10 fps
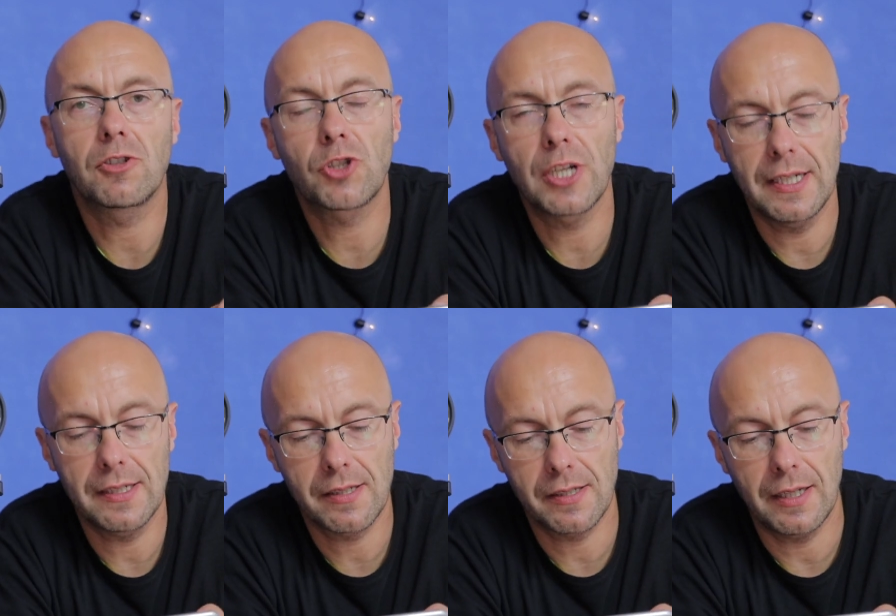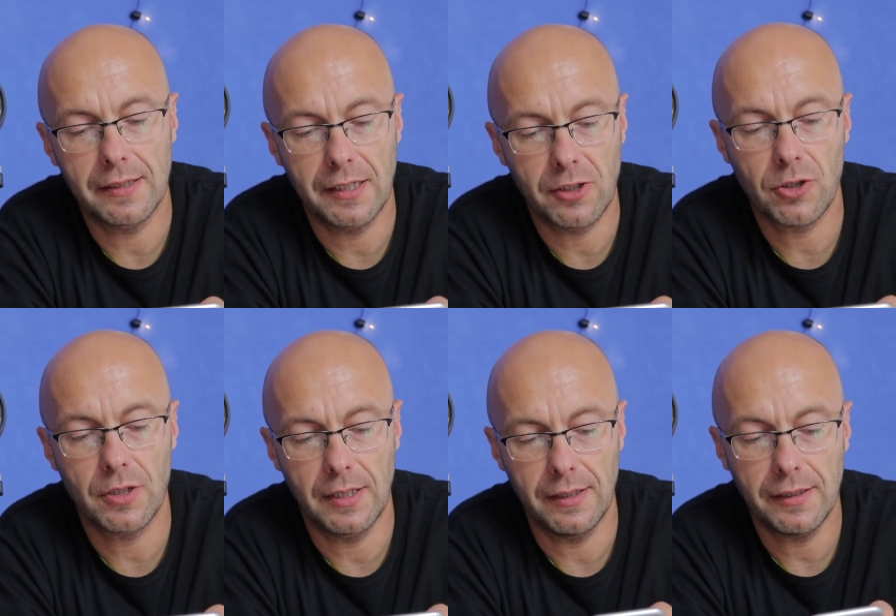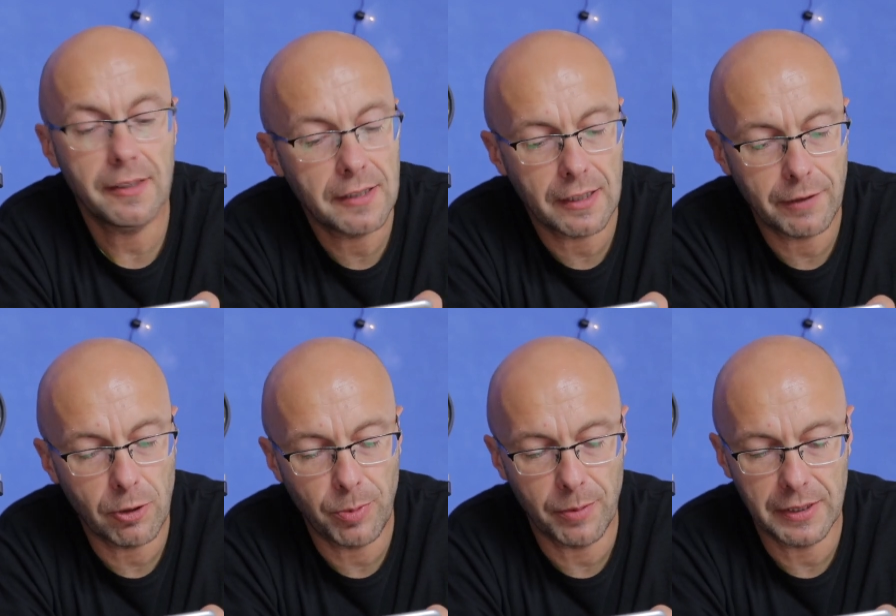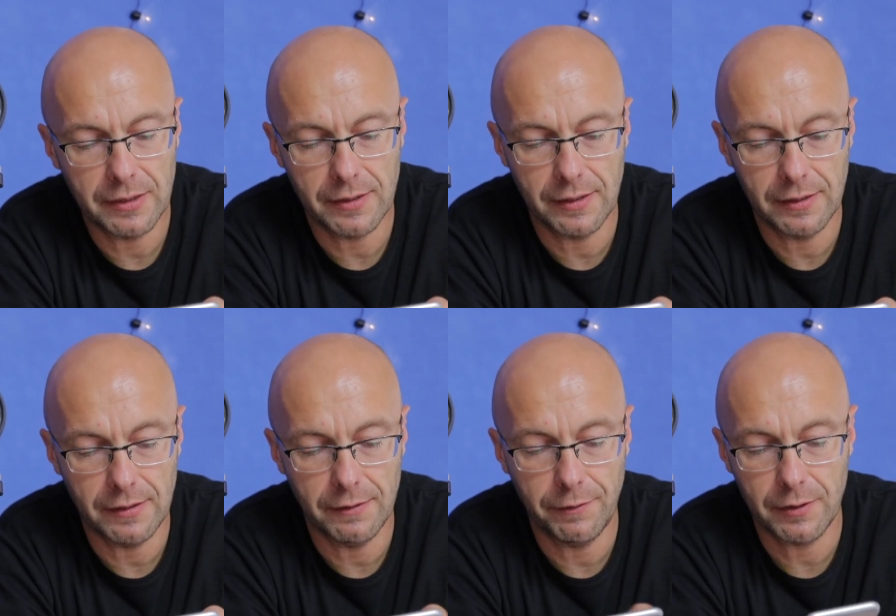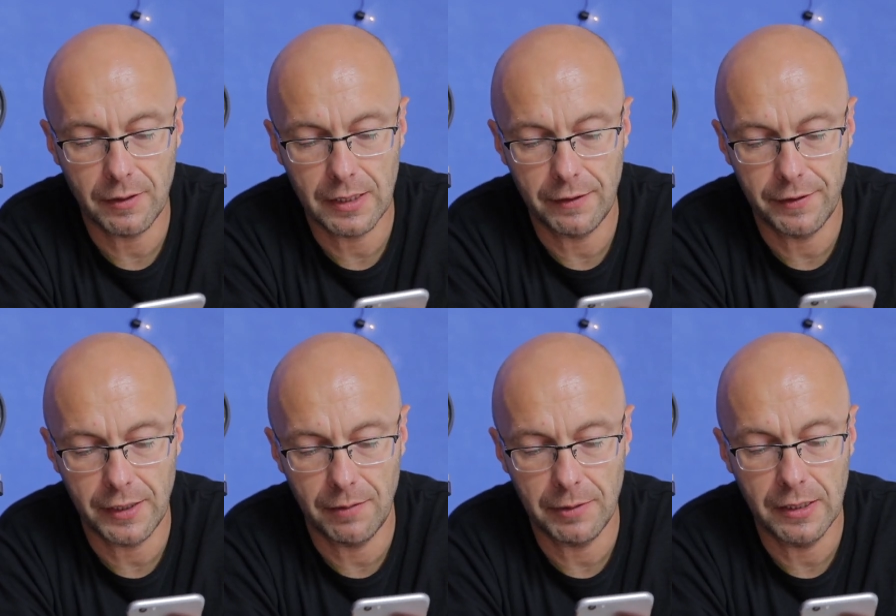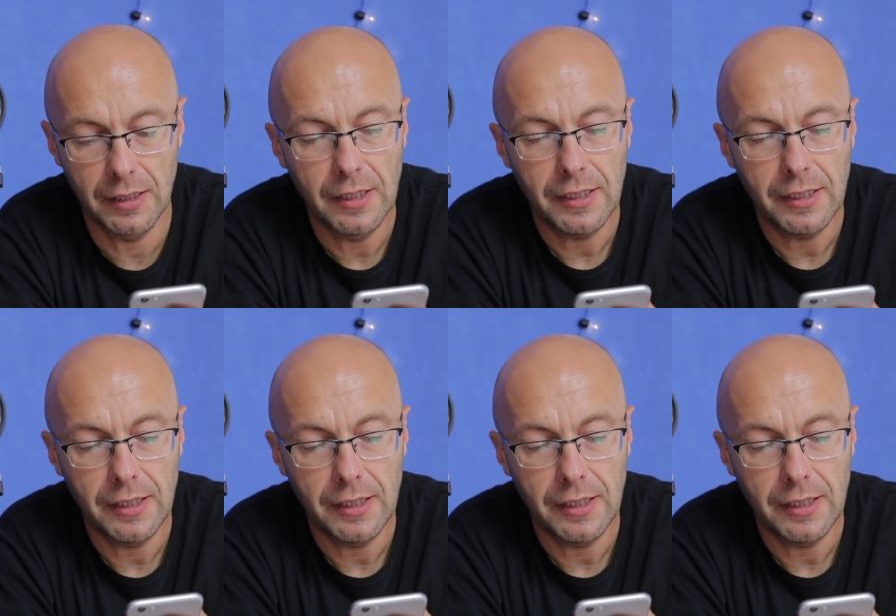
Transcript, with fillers: czas, a także interwał pomiędzy fotografiami